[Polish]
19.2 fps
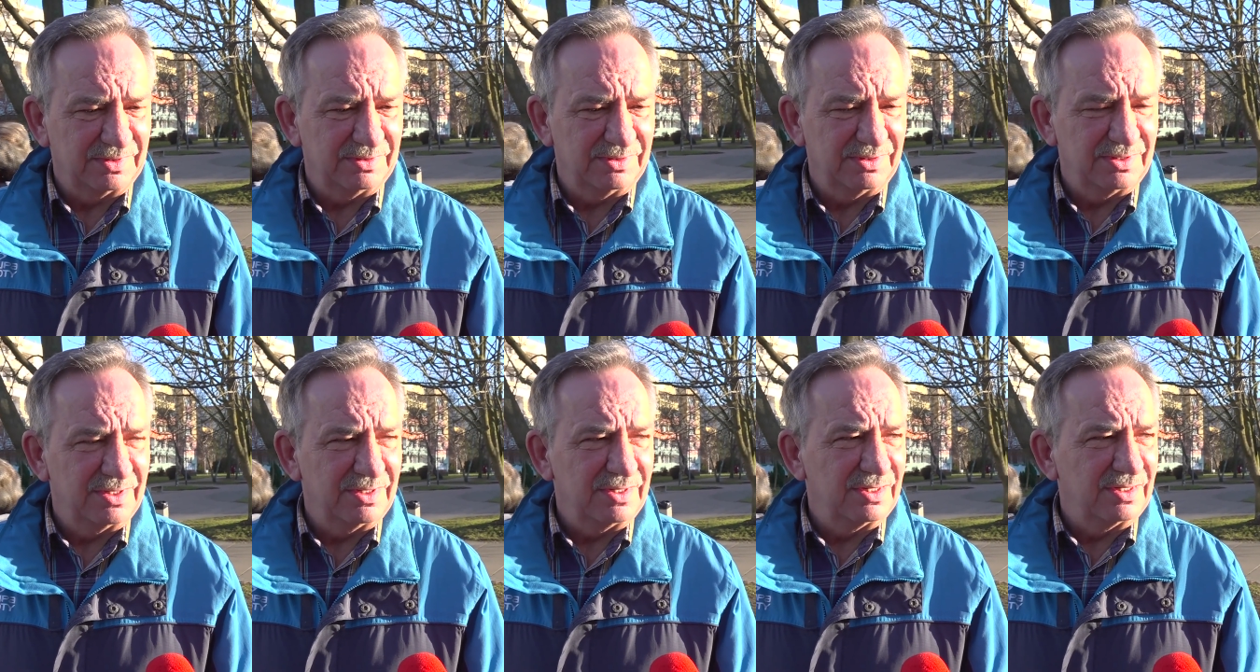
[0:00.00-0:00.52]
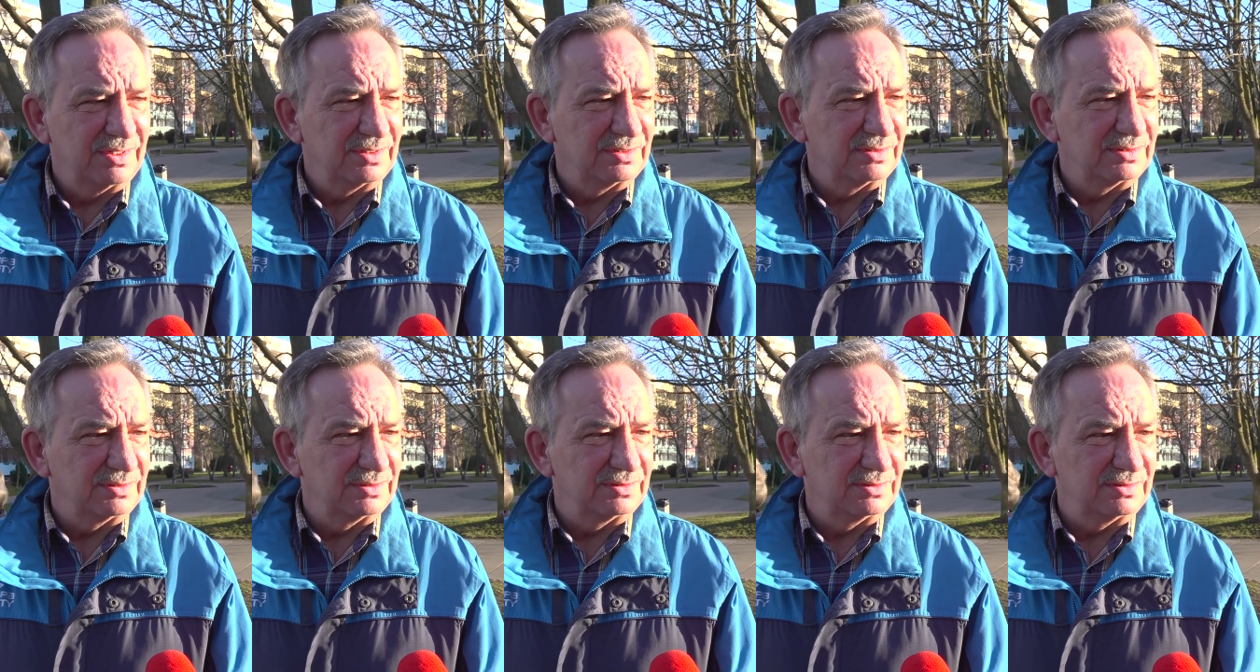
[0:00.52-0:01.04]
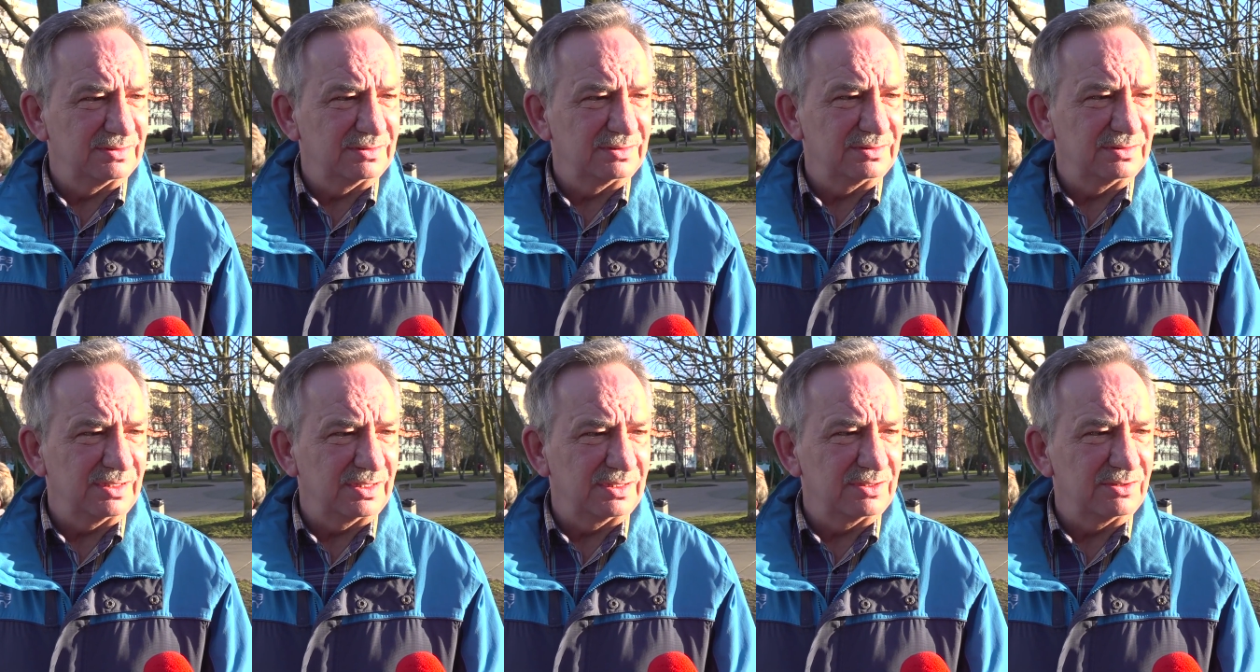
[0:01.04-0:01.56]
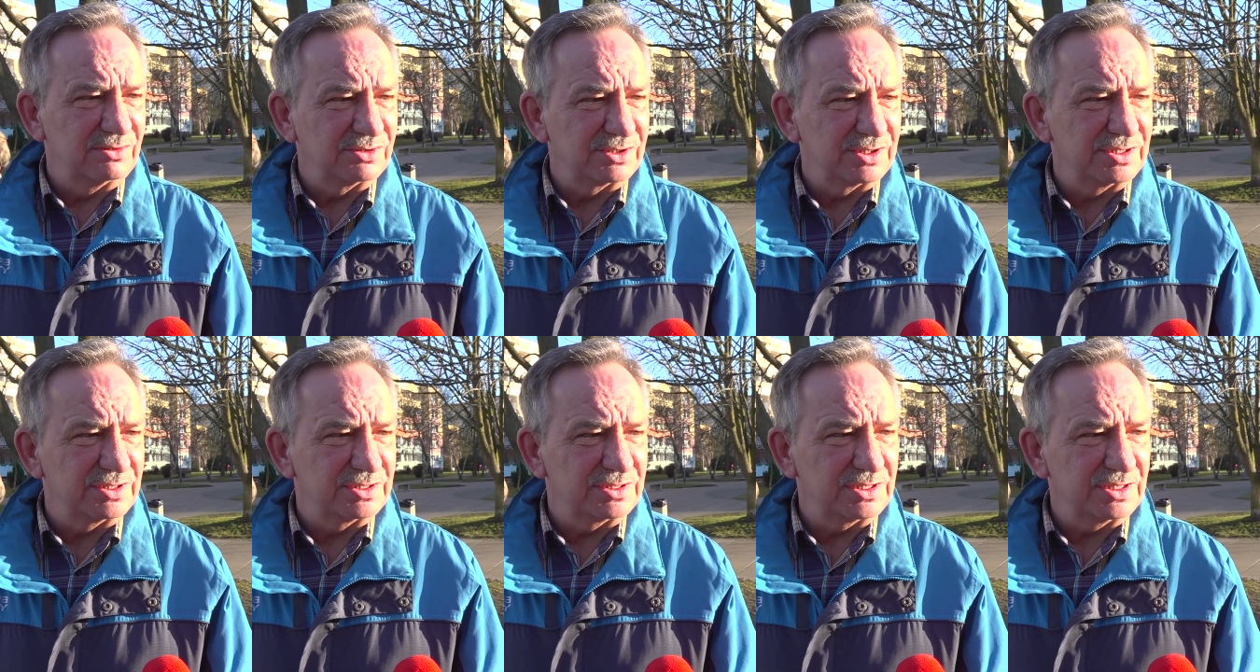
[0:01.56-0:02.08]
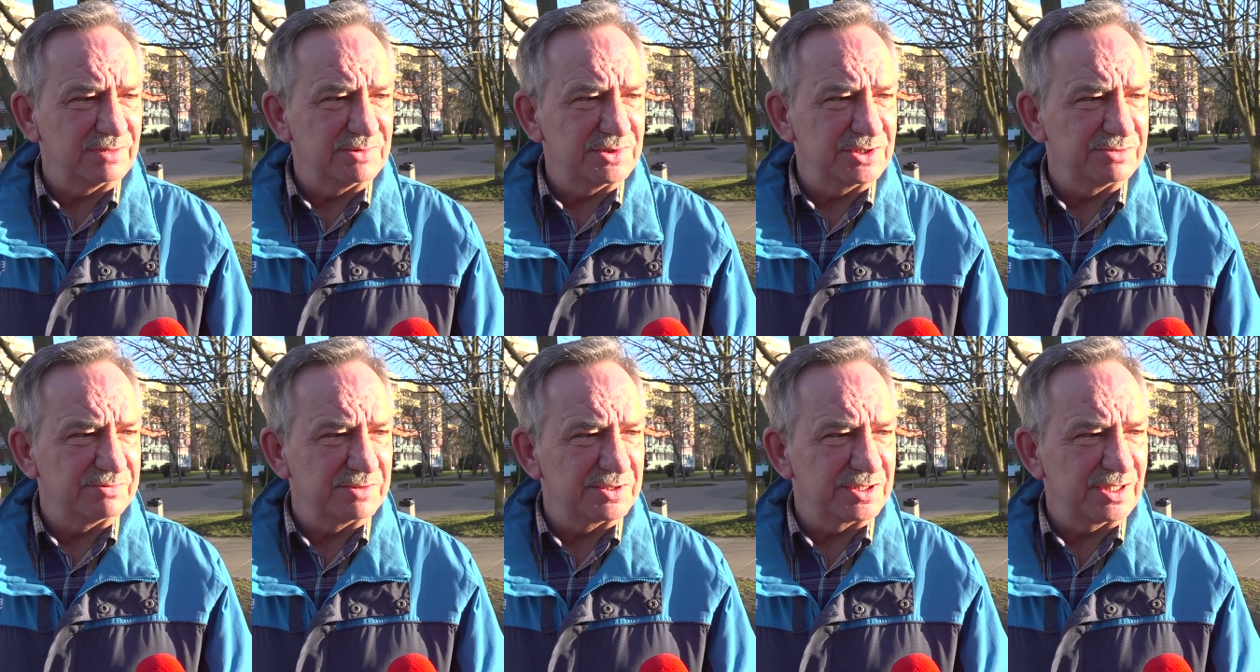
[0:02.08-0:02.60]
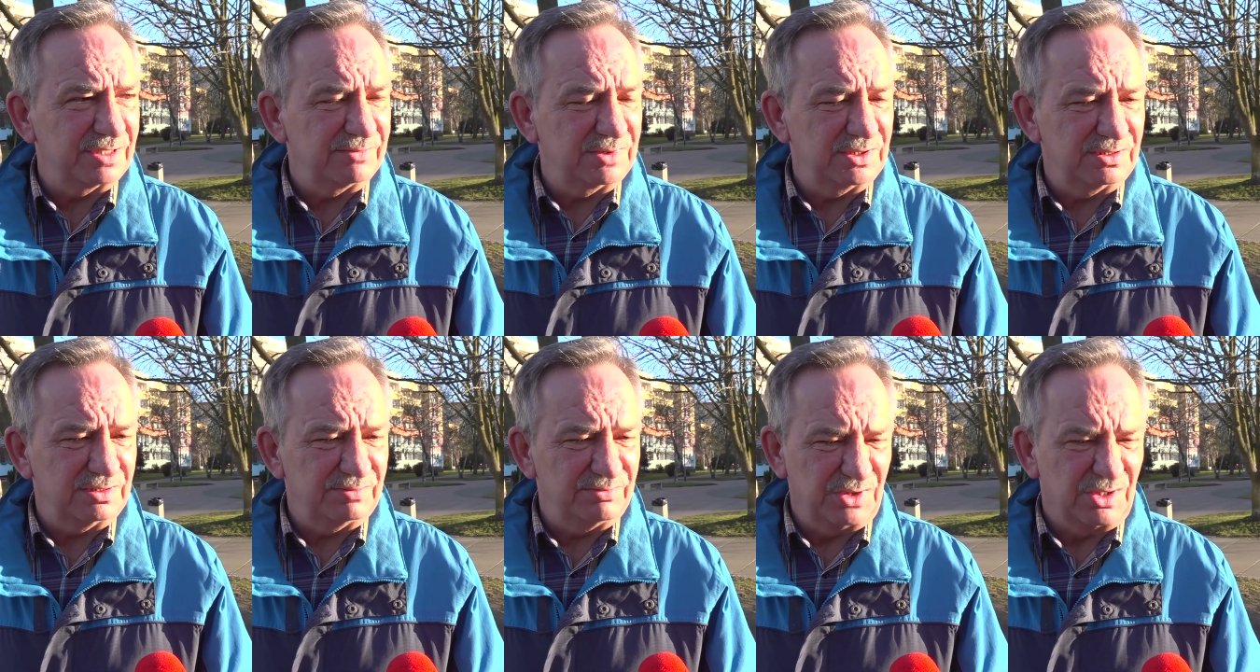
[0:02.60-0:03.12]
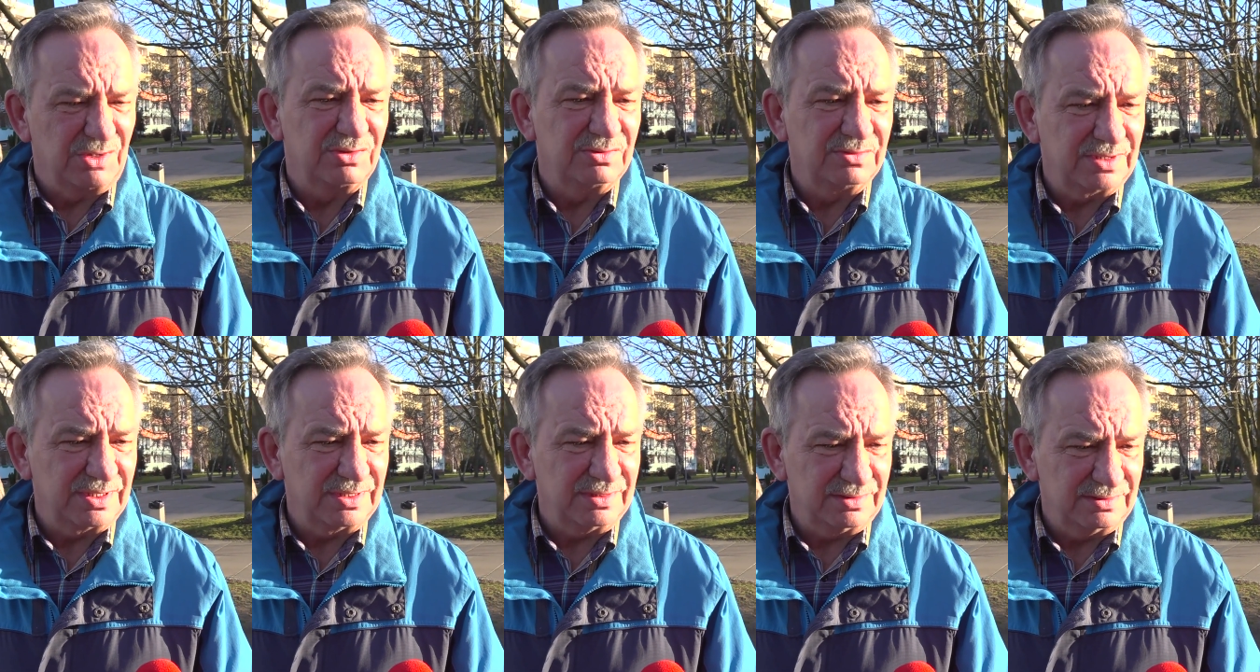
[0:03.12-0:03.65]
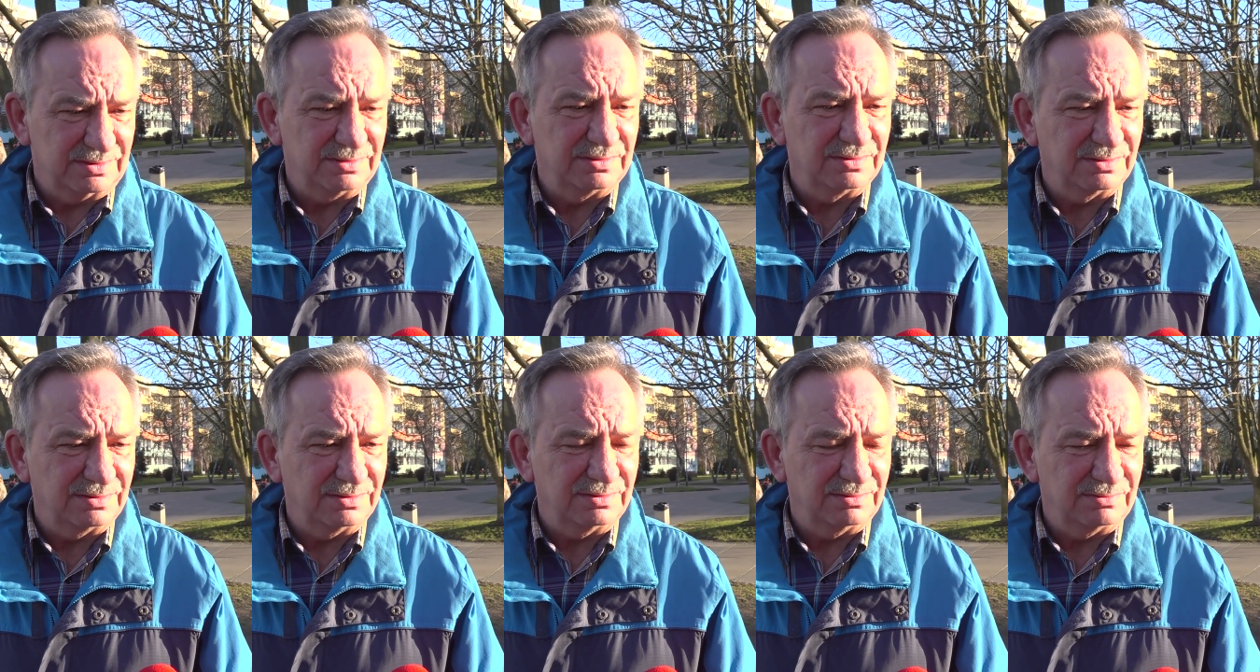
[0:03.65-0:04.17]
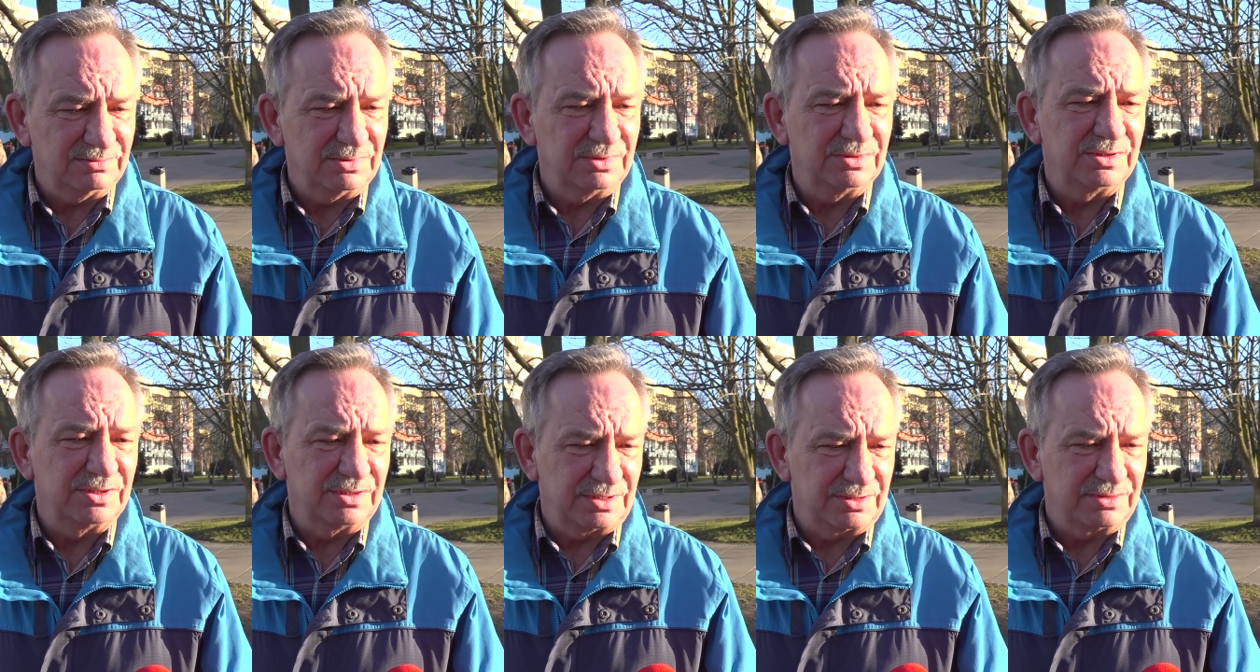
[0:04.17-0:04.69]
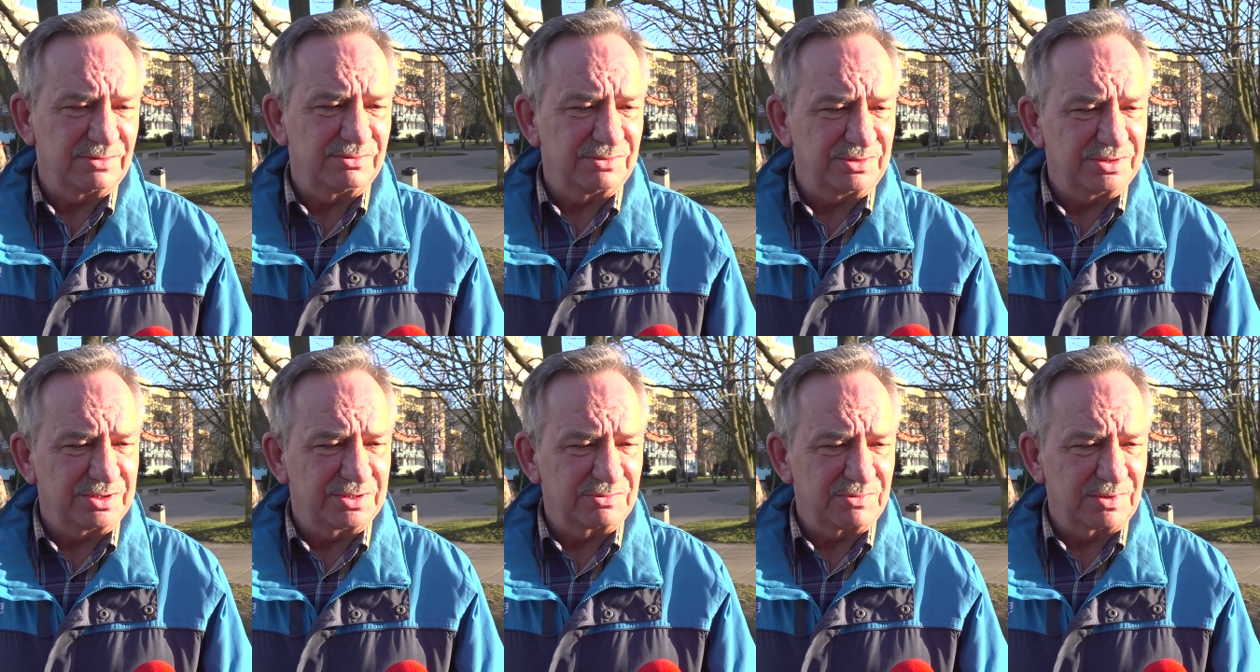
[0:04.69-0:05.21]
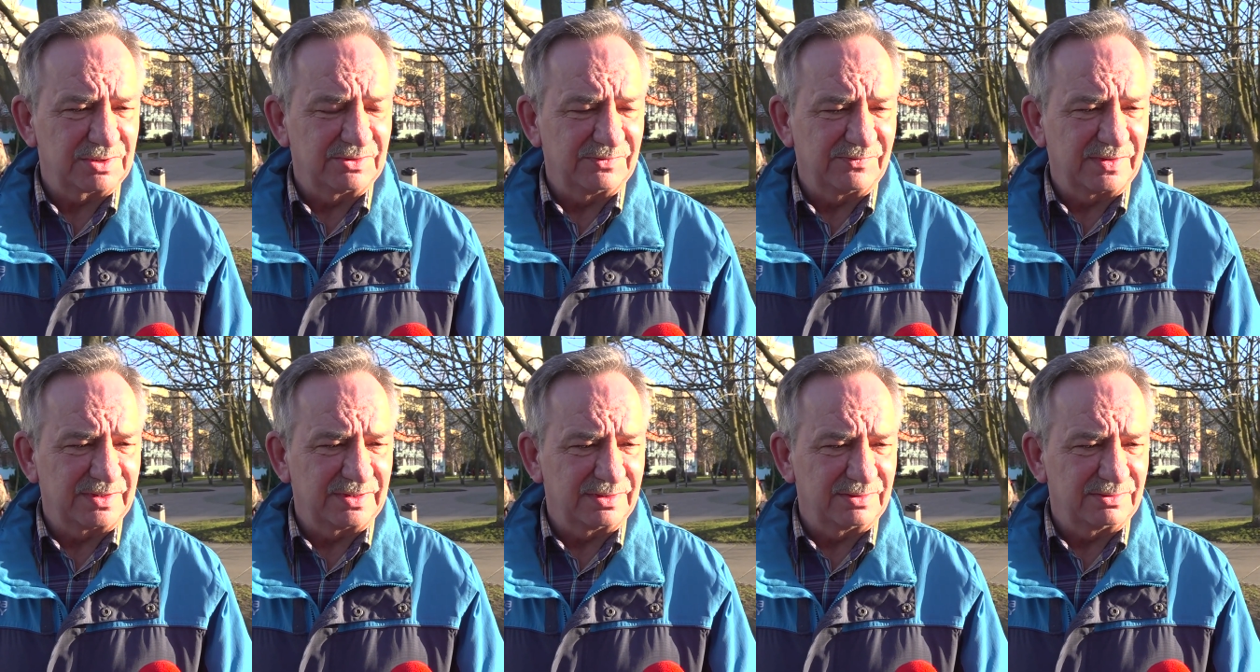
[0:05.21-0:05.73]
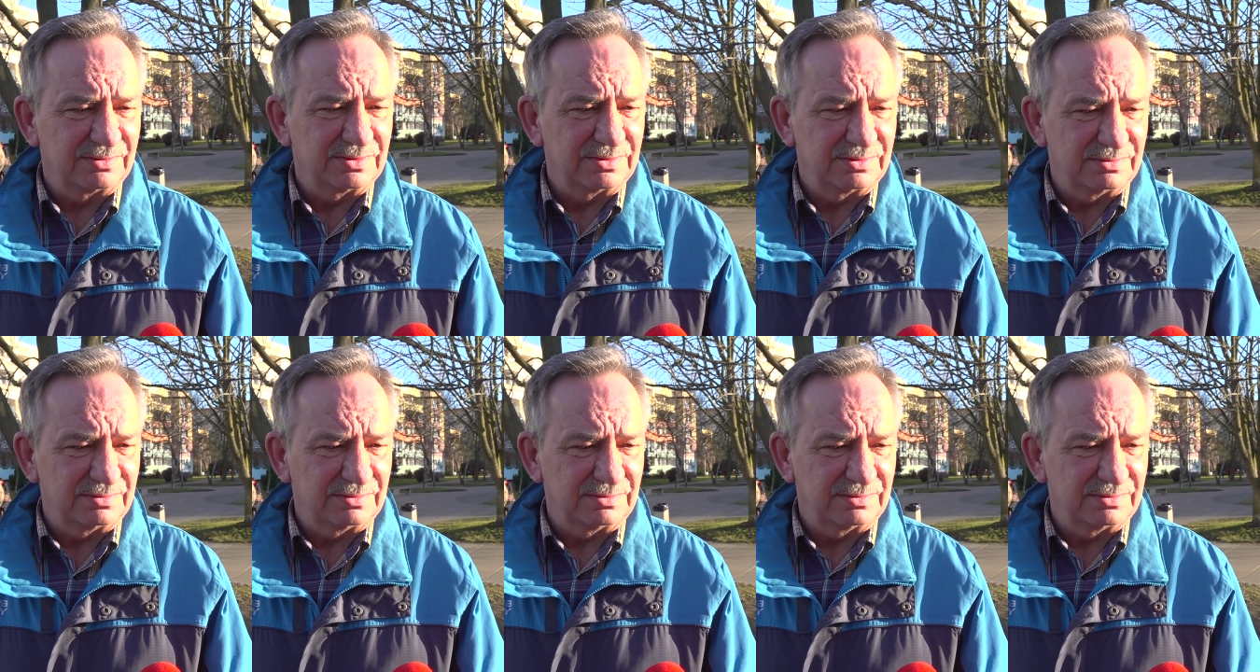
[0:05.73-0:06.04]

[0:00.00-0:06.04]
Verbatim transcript: No. Yy, najgorzej jest z tymi śmieciami bio, tak? One nie są nigdzie składowane, one